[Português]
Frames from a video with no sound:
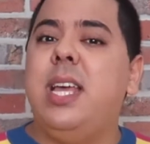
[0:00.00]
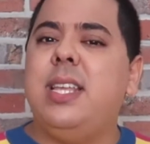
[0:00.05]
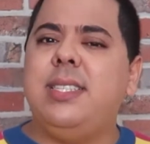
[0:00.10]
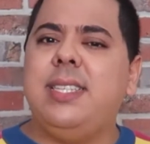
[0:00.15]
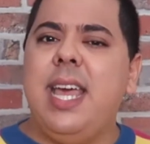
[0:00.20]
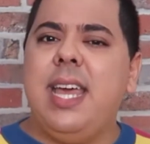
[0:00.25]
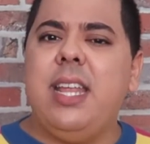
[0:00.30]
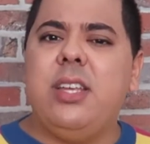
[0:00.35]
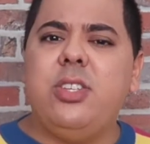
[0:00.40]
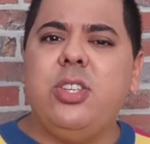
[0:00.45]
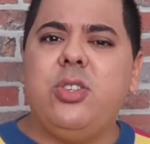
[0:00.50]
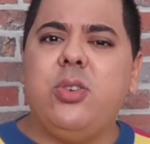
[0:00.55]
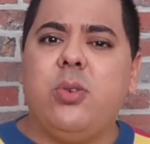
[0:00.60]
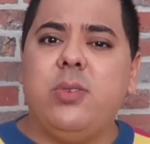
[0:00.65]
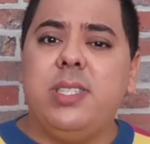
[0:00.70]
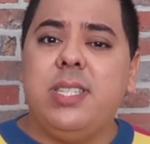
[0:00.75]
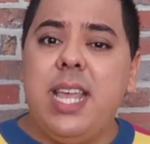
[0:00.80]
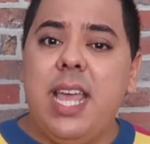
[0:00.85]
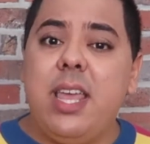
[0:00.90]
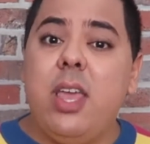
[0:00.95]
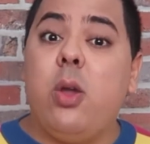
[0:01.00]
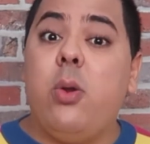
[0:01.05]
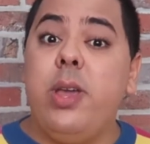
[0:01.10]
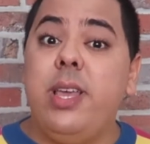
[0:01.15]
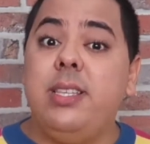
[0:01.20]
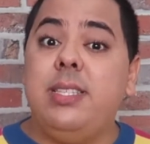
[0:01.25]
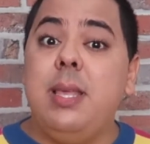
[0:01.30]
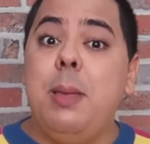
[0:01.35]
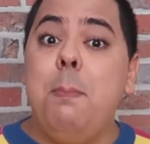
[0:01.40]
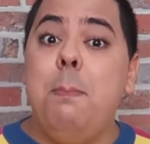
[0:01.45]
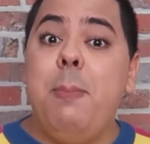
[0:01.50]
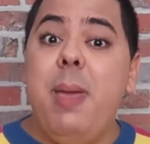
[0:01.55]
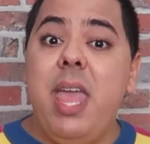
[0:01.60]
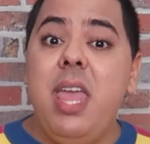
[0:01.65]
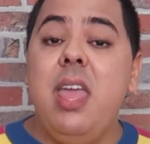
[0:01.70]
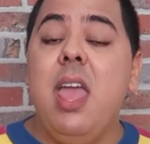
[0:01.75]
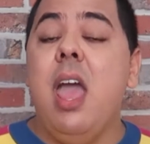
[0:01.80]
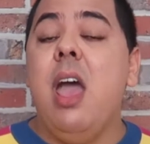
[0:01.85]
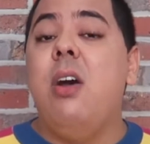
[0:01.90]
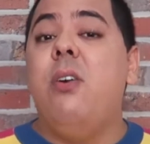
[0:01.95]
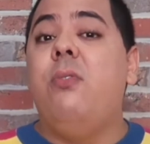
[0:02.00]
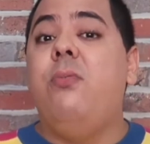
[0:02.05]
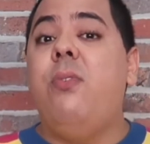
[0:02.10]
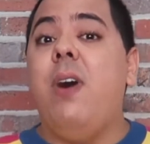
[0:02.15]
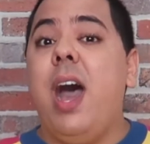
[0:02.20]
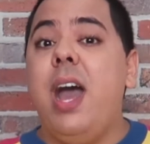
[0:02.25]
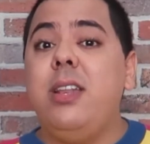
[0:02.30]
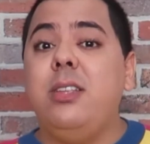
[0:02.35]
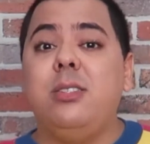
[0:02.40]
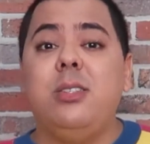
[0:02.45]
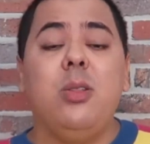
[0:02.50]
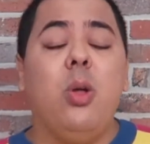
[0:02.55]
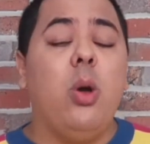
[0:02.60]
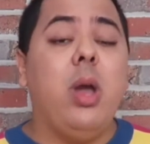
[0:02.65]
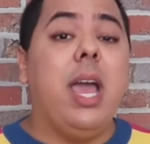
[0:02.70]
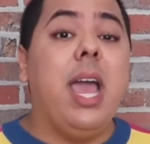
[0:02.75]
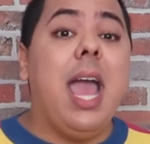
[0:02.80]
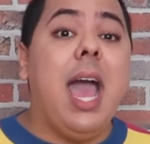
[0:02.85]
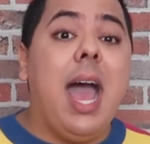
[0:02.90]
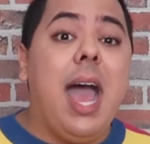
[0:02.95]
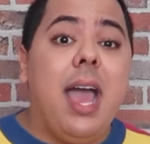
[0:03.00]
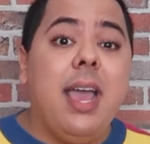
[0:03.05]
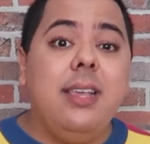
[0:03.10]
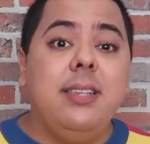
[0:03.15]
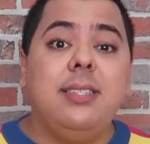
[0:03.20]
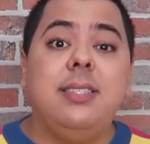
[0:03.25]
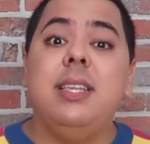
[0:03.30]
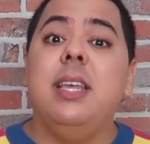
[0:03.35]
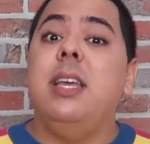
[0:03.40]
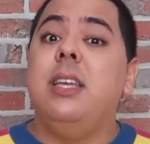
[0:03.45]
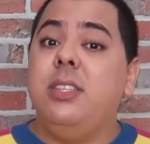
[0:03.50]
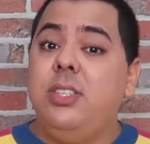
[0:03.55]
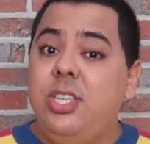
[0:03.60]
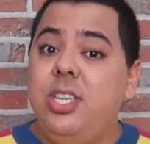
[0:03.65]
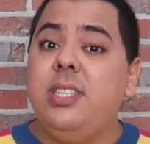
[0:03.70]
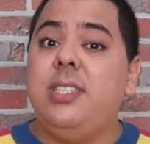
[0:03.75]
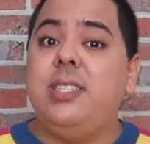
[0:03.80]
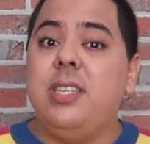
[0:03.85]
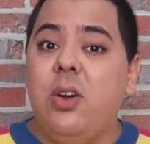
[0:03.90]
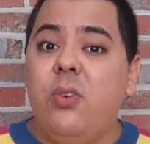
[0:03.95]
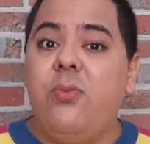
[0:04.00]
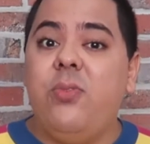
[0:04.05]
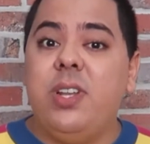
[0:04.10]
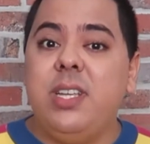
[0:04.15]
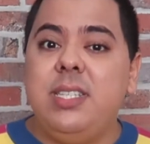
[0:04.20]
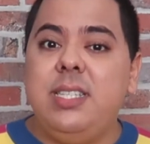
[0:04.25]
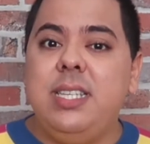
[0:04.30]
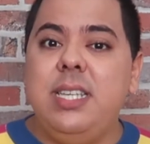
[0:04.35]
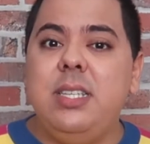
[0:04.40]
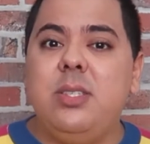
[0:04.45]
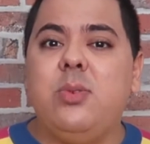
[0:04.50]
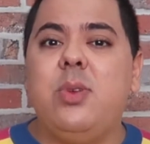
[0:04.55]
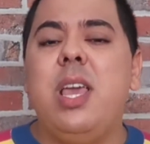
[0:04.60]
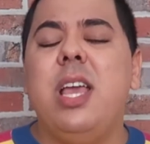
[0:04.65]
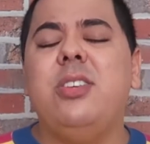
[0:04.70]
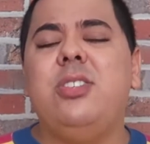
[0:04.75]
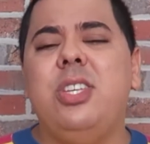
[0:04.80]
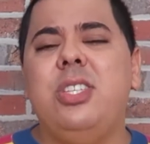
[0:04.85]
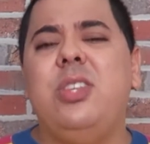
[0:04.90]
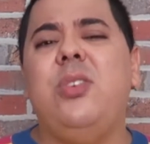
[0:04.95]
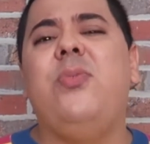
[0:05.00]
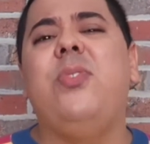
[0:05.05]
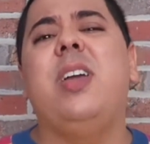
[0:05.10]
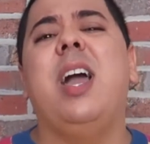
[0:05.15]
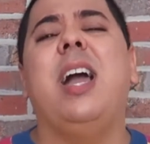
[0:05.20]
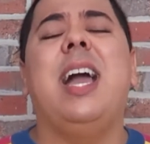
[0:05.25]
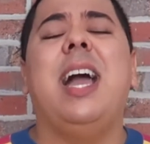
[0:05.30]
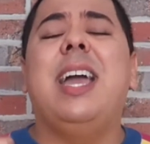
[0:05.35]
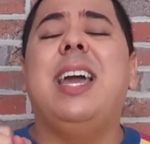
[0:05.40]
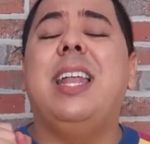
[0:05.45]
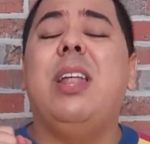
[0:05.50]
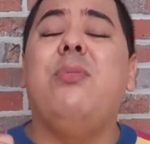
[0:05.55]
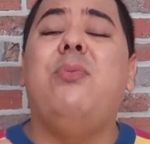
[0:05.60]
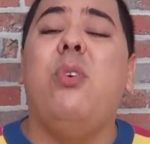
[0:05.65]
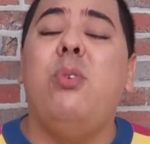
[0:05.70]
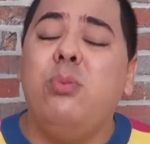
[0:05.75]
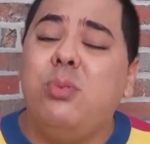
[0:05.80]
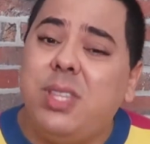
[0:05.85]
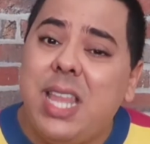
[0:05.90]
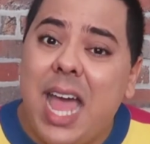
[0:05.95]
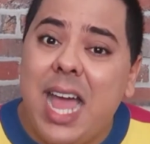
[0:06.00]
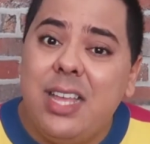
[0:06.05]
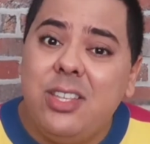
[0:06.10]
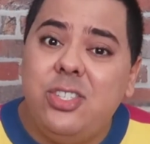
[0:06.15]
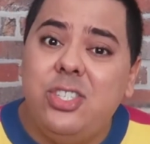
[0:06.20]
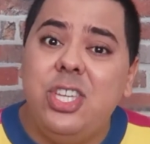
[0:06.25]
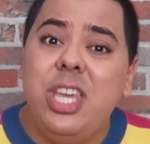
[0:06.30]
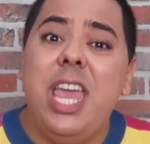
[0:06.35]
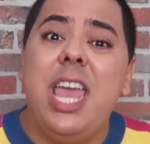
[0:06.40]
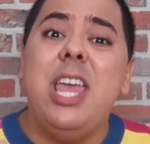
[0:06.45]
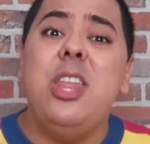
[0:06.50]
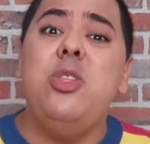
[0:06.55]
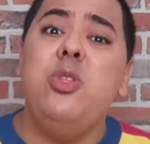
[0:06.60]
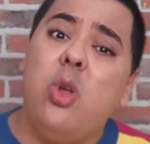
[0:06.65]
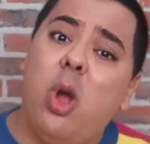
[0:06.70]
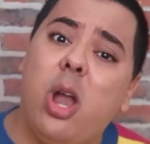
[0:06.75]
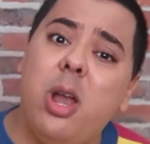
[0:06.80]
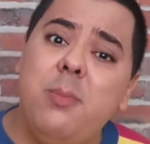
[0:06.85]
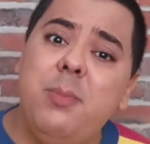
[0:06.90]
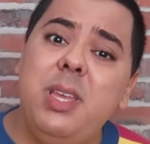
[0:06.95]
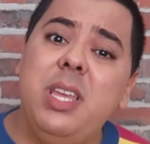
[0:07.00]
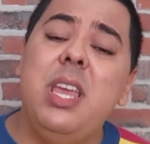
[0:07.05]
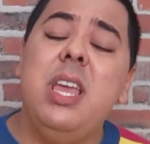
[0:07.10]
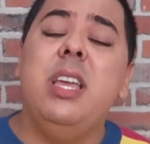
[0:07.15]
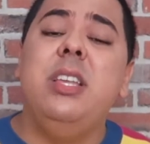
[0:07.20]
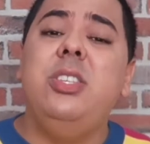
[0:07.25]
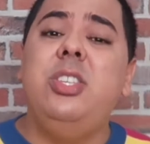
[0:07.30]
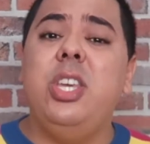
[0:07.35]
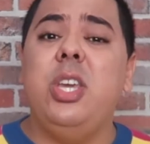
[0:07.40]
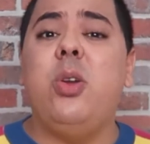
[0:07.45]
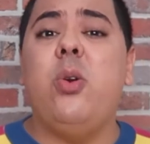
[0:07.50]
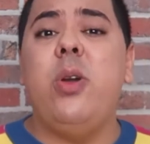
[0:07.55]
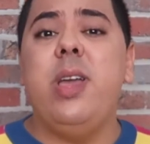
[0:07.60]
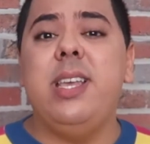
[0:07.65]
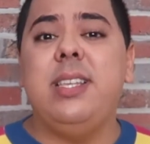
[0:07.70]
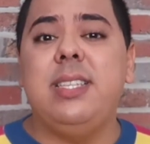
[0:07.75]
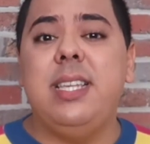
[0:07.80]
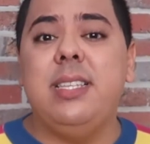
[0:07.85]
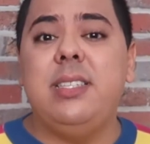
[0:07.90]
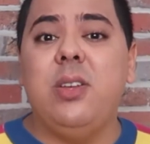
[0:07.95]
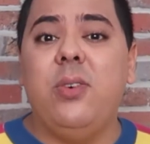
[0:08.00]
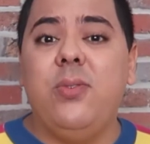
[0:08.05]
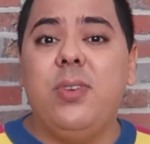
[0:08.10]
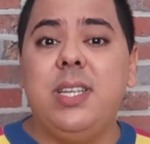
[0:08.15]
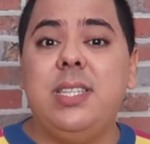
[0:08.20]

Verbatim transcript: Na série a gente consegue conhecer bem vários locais de São Francisco e a gente fica com aquela vontade enorme de conhecer São